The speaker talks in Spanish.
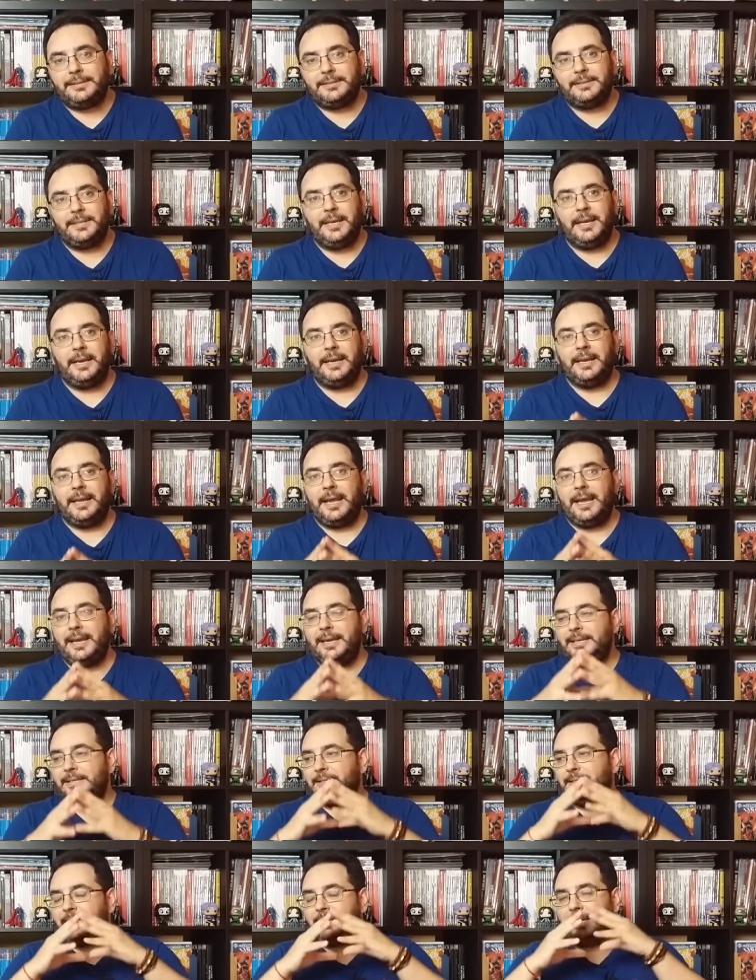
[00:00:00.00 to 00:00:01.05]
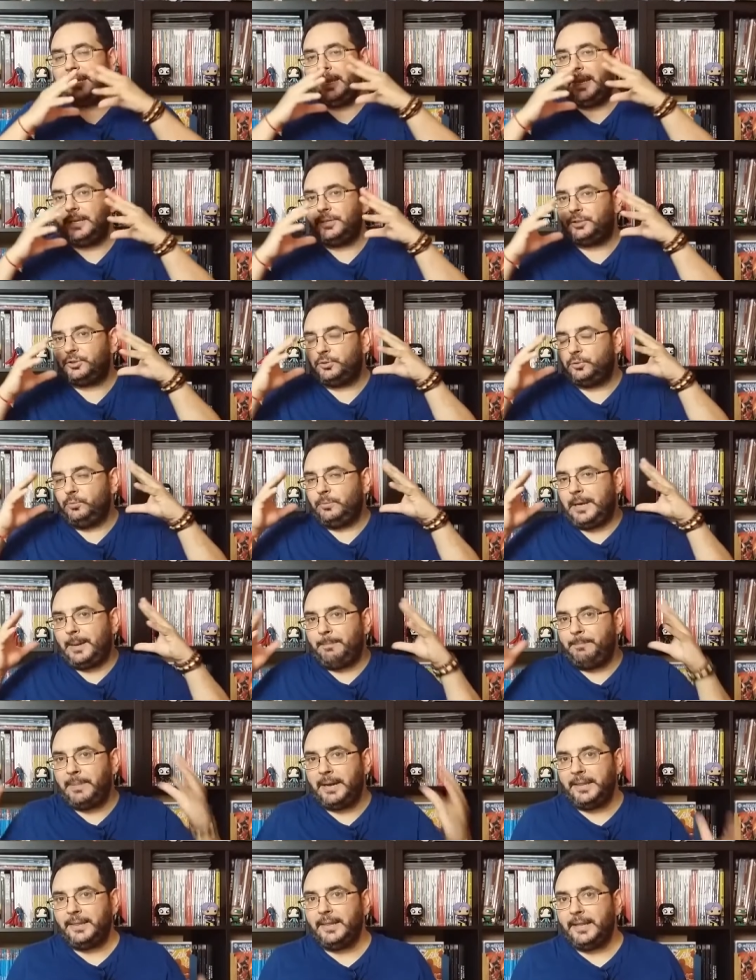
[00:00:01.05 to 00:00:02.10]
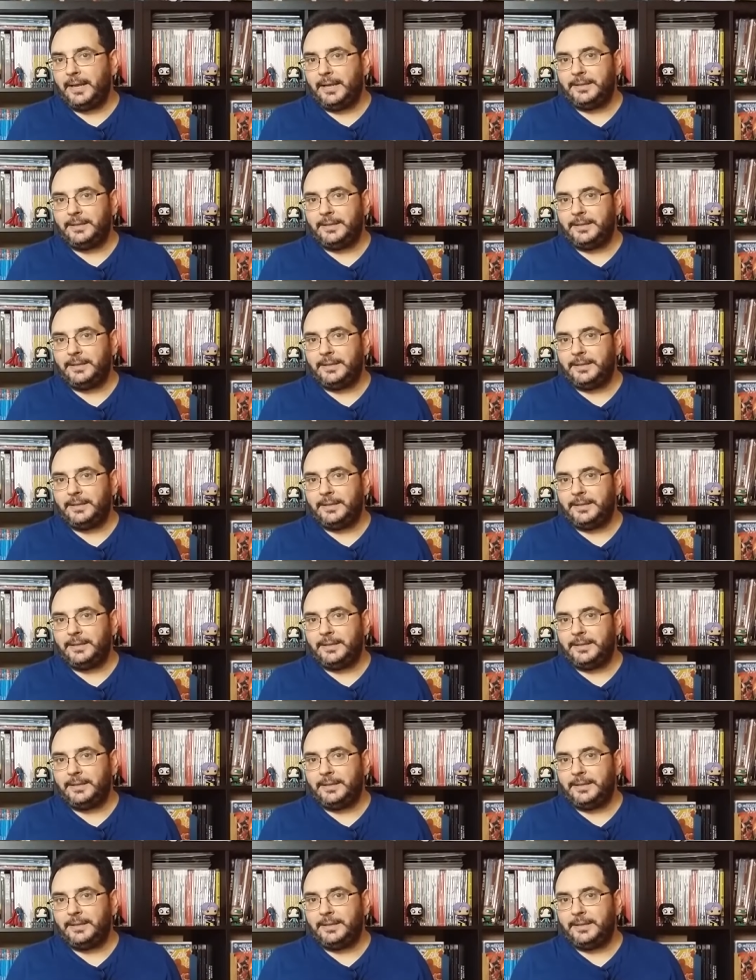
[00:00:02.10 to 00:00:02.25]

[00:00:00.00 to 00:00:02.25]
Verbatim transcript: si creéis que es una pérdida